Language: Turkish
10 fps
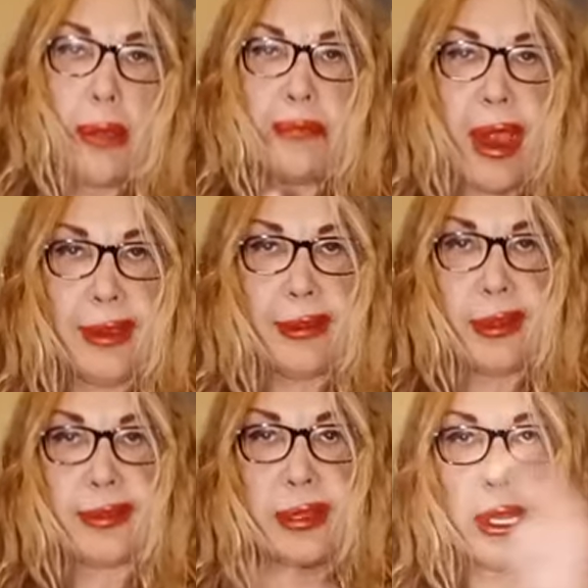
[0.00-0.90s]
Ben dedi
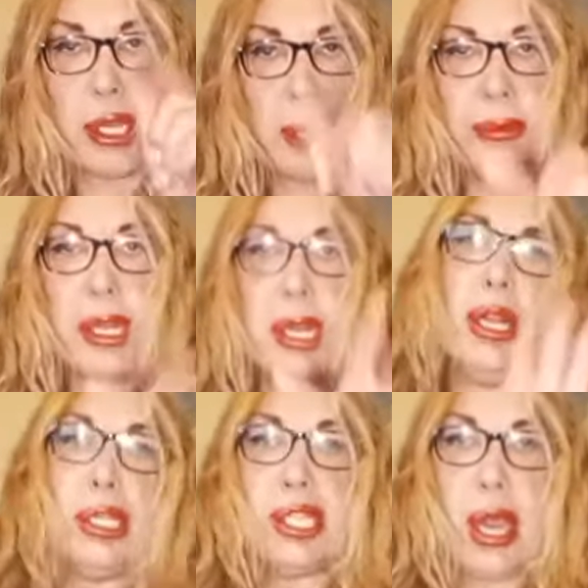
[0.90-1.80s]
senin kimliğini
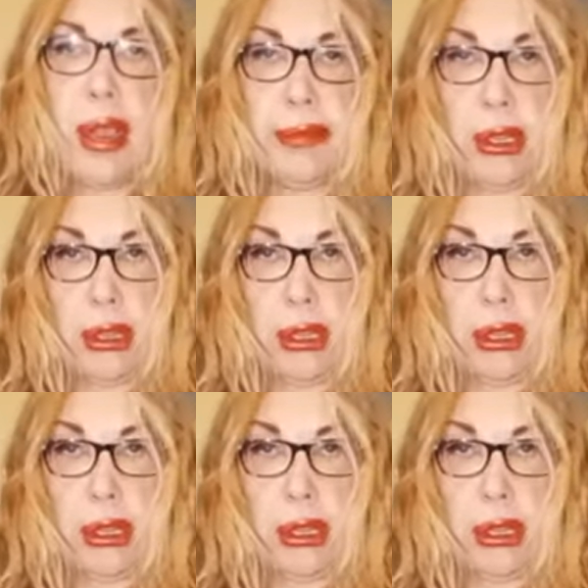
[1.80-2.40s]
alacağım dedi.